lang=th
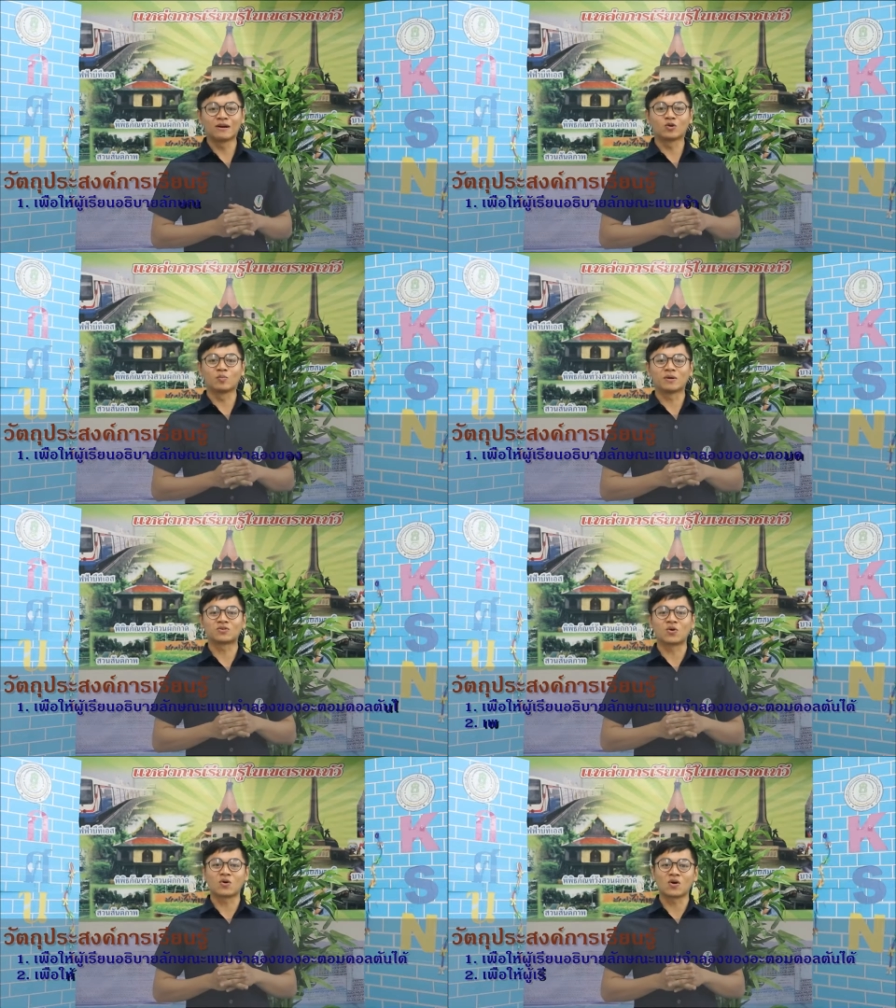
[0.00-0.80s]
วัตถุป
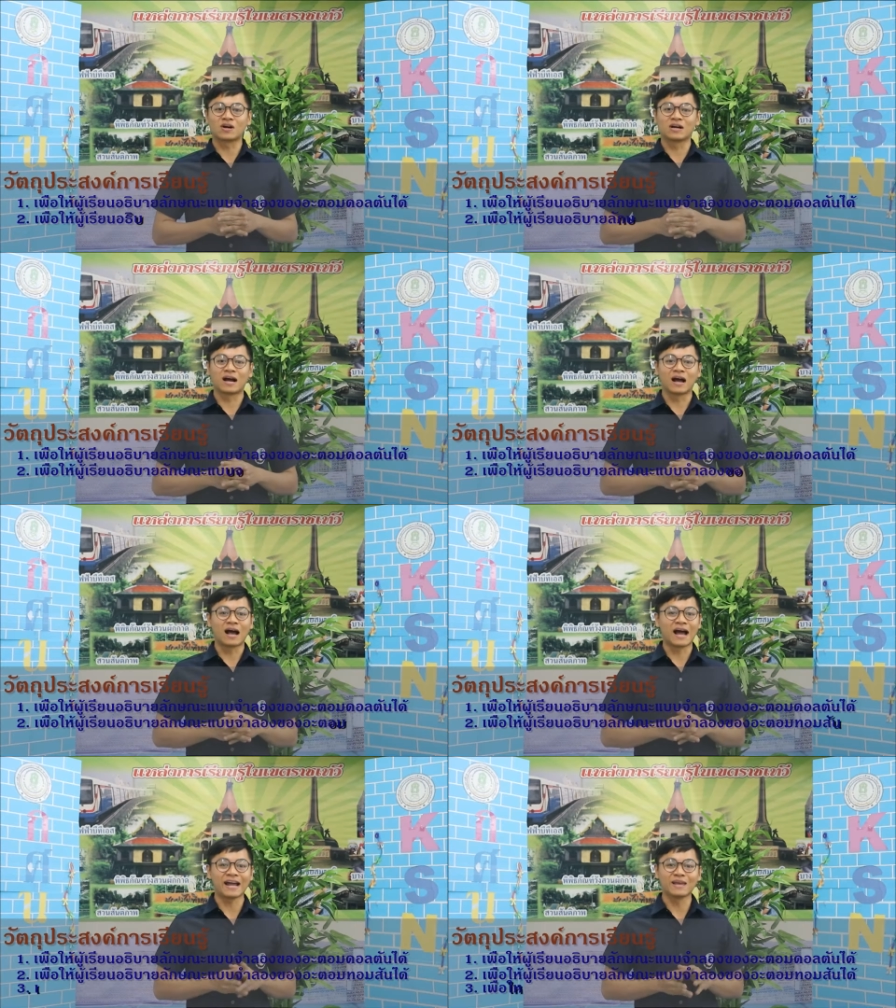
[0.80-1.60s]
ระสงค์ก็คือ
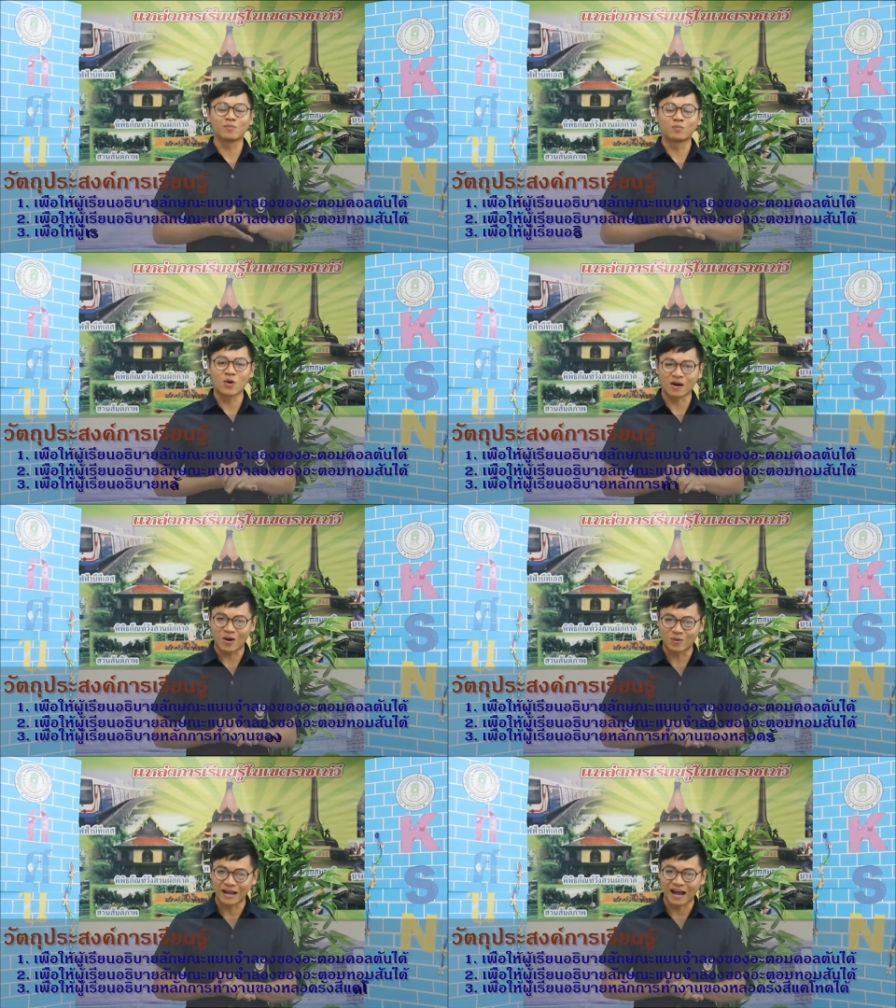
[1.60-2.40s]
ให้พวก
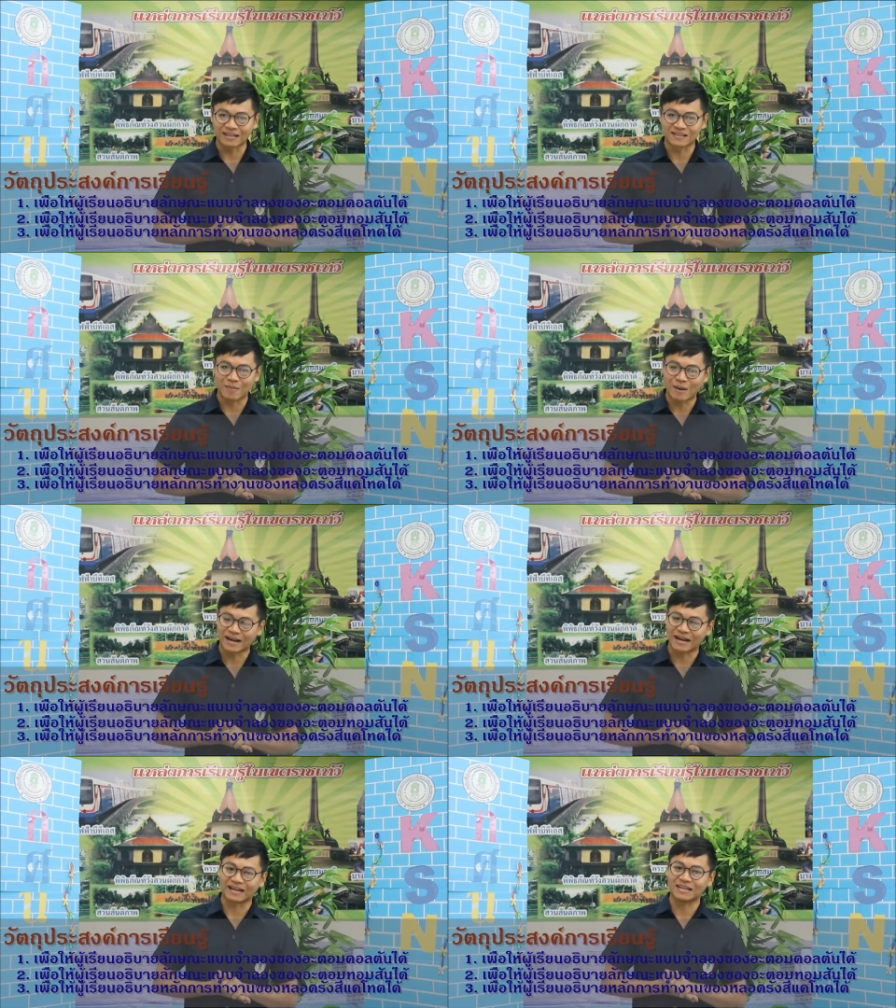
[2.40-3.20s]
เราเนี่ย สา
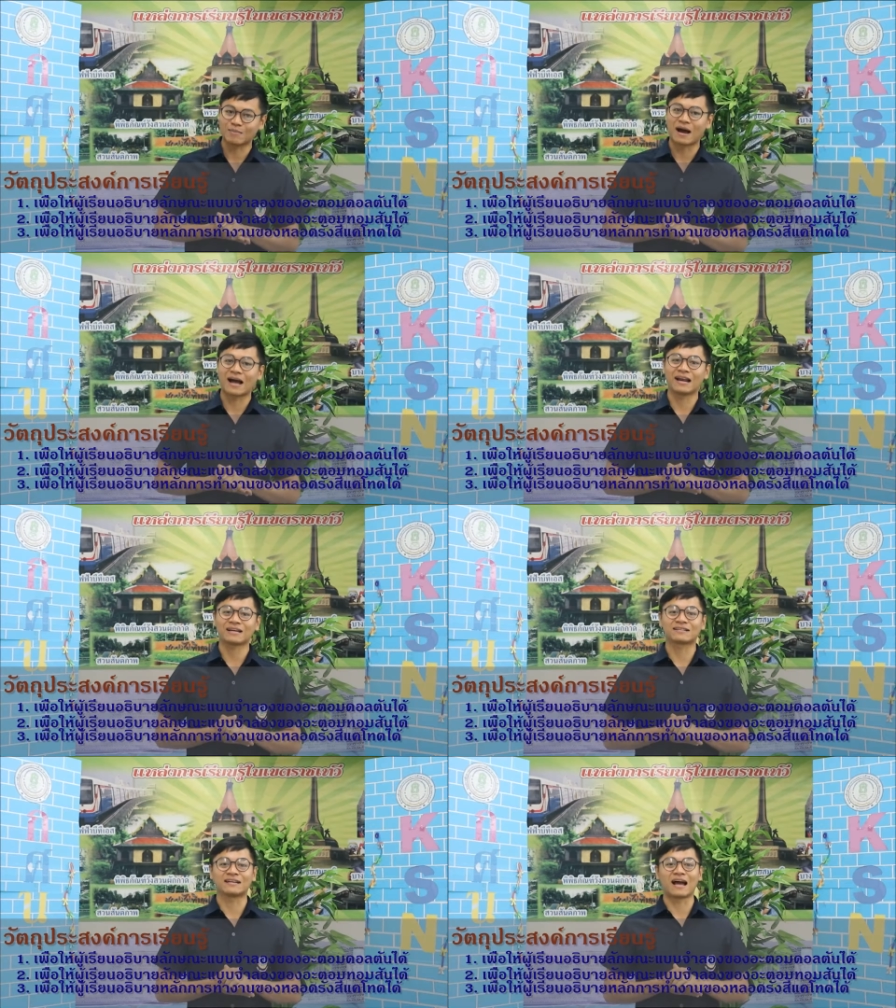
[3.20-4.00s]
มารถอธิบาย
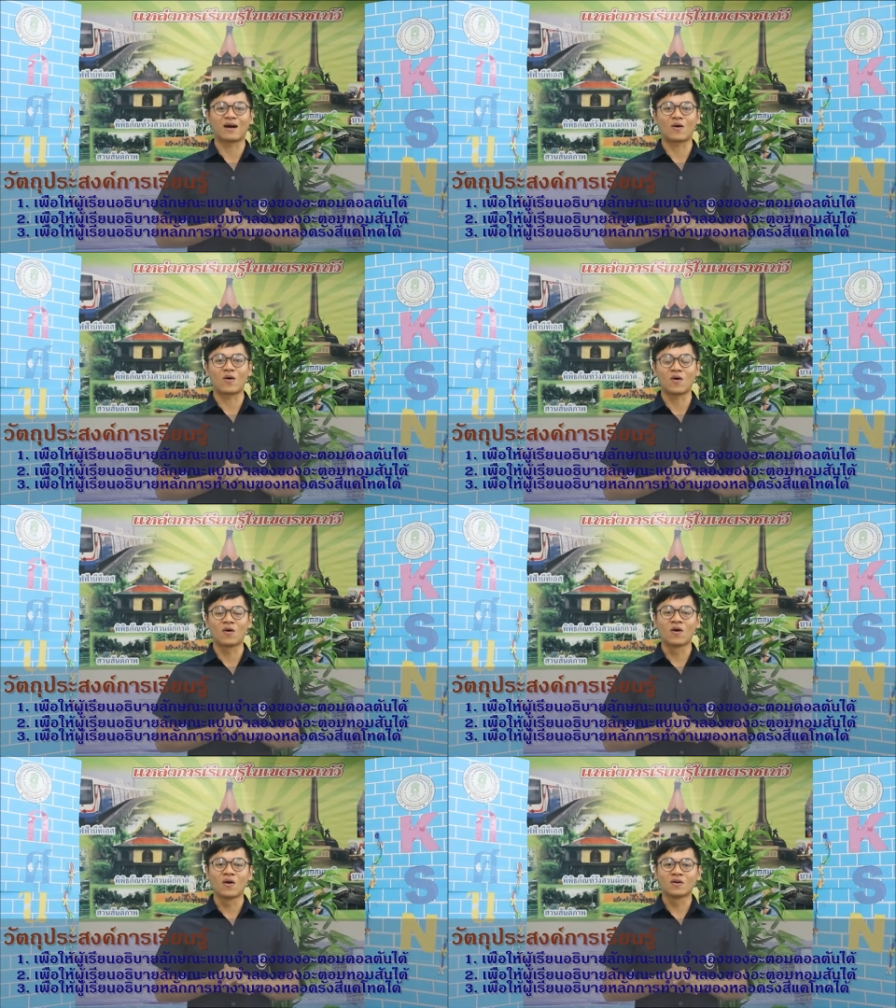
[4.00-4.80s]
ลักษณะของ
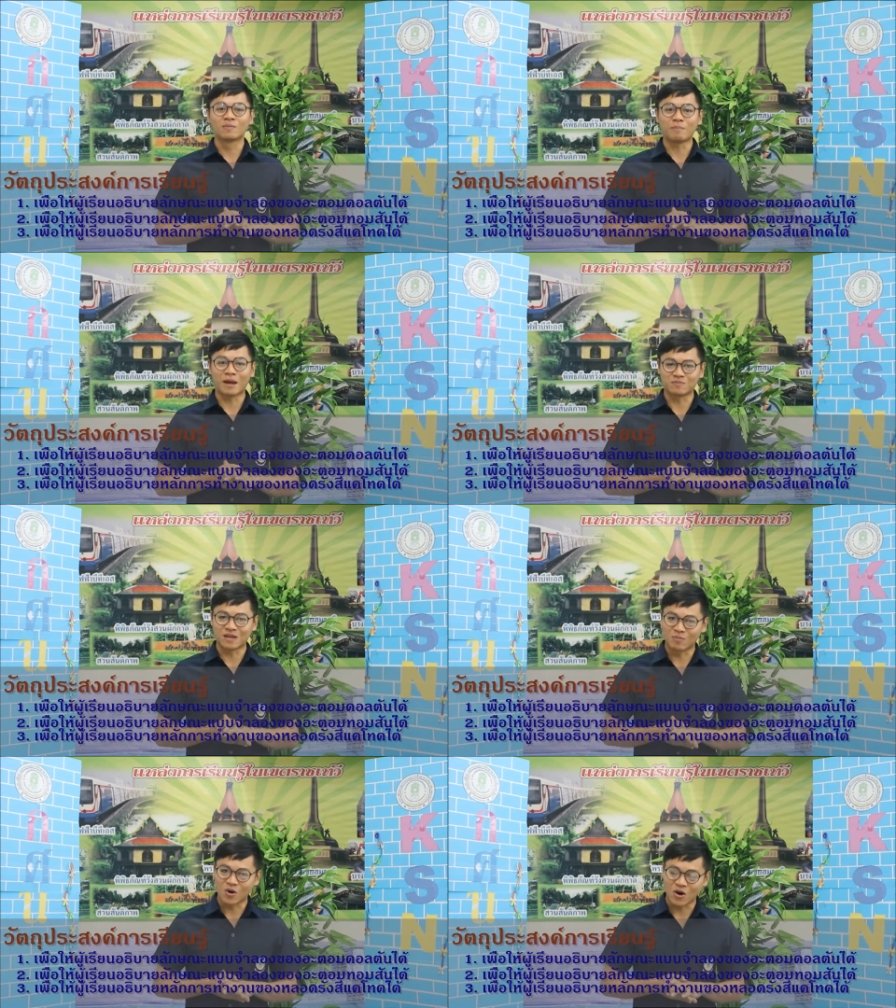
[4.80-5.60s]
แบบ
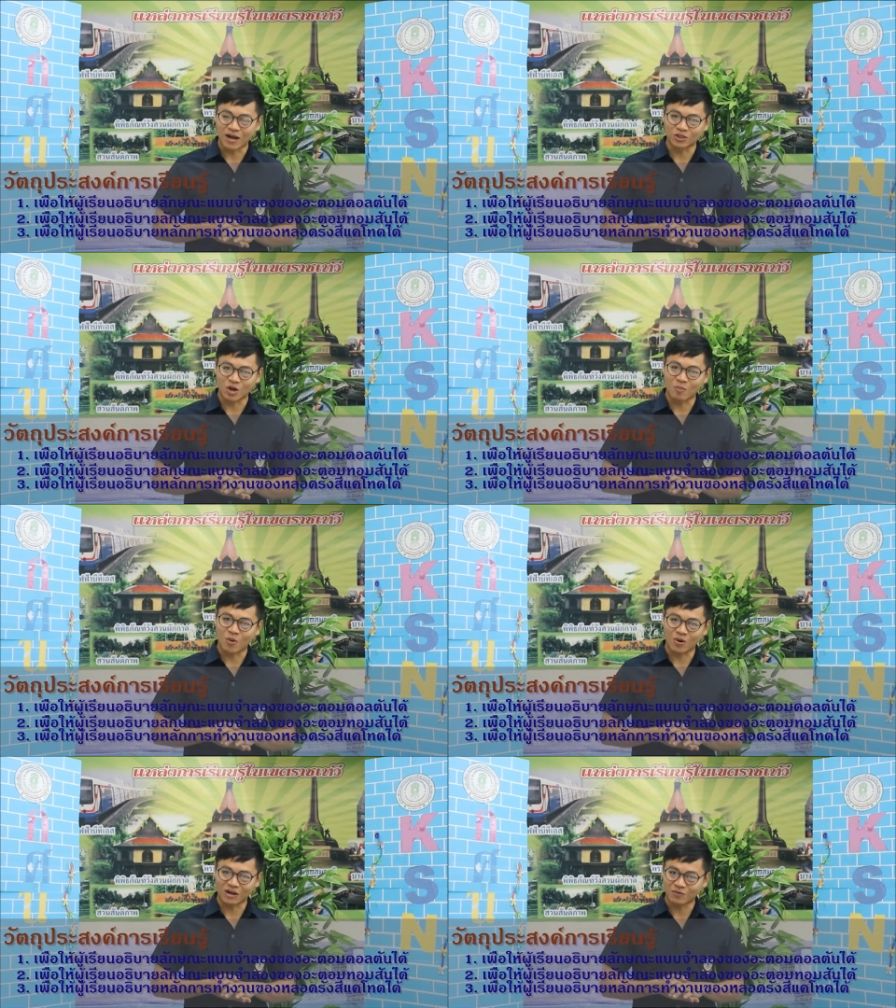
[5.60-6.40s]
จำลองอะตอม
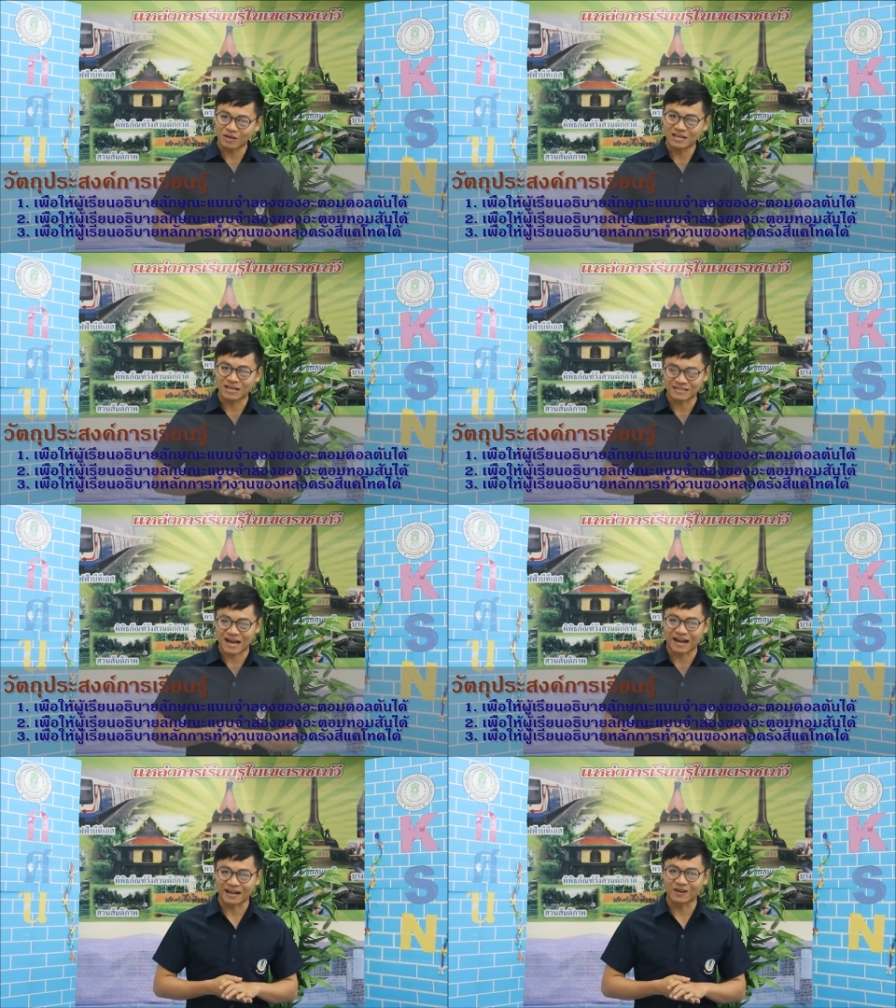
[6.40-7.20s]
ของนักวิทยา
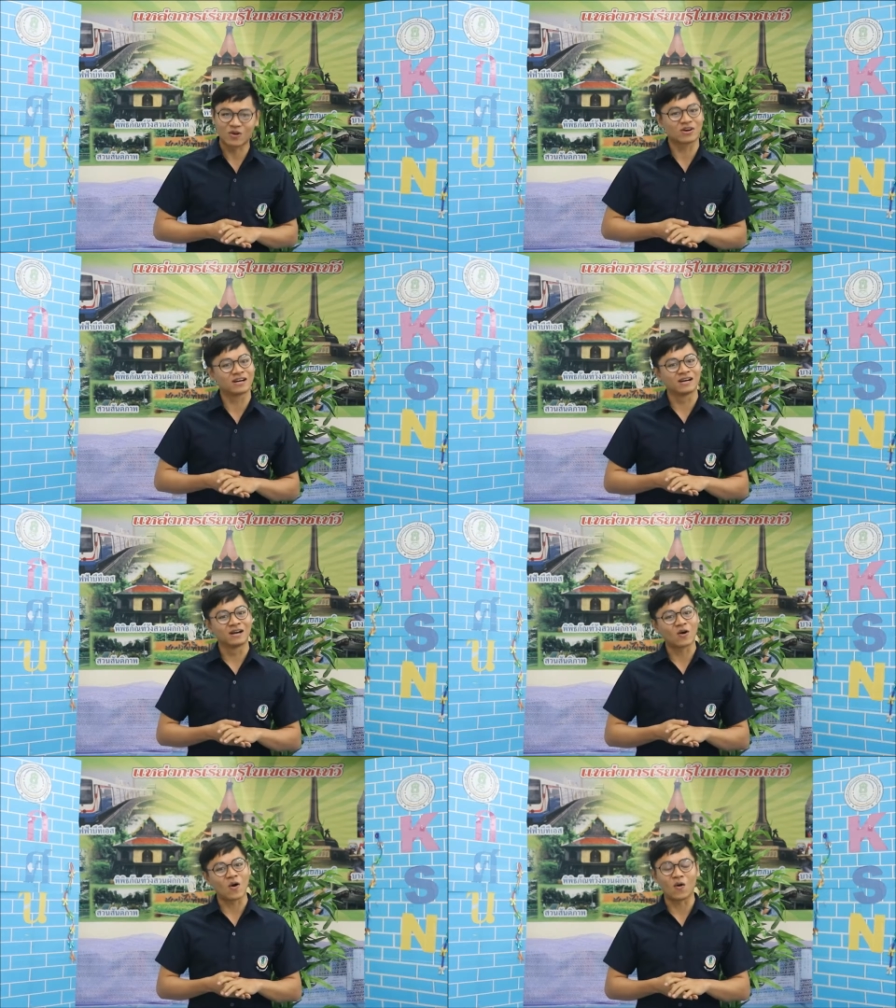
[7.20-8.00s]
ศาสตร์ก็คือ
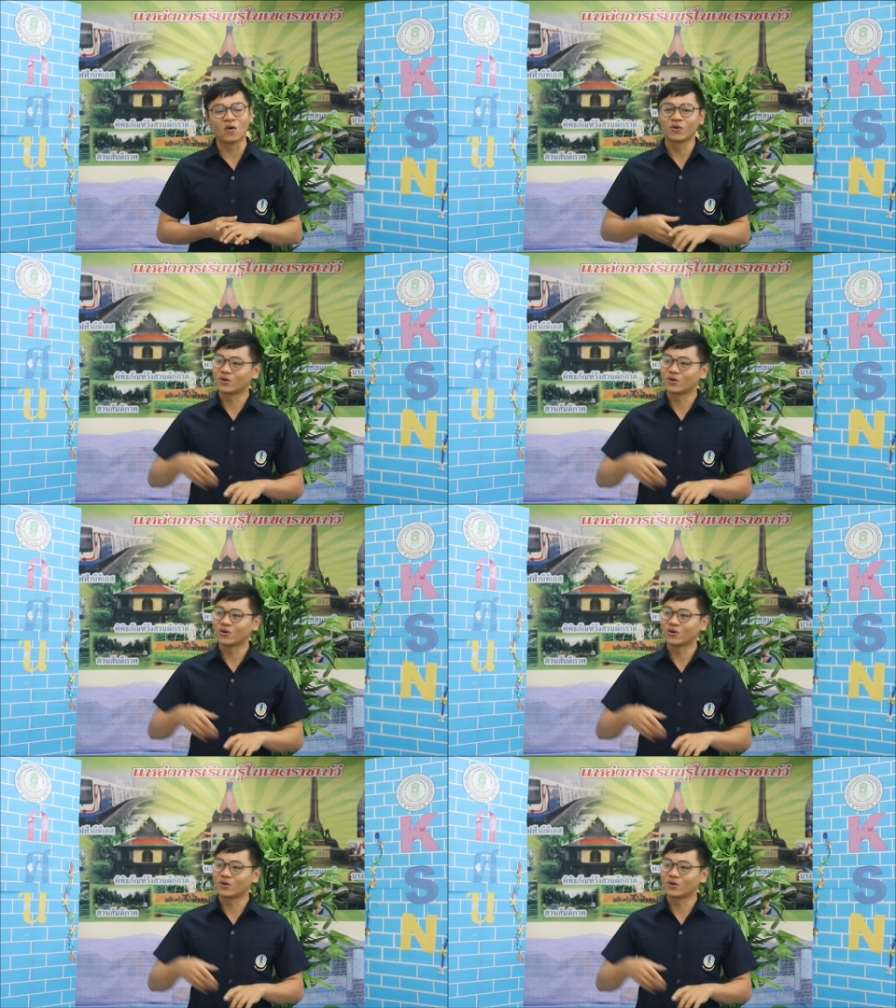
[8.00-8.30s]
ของ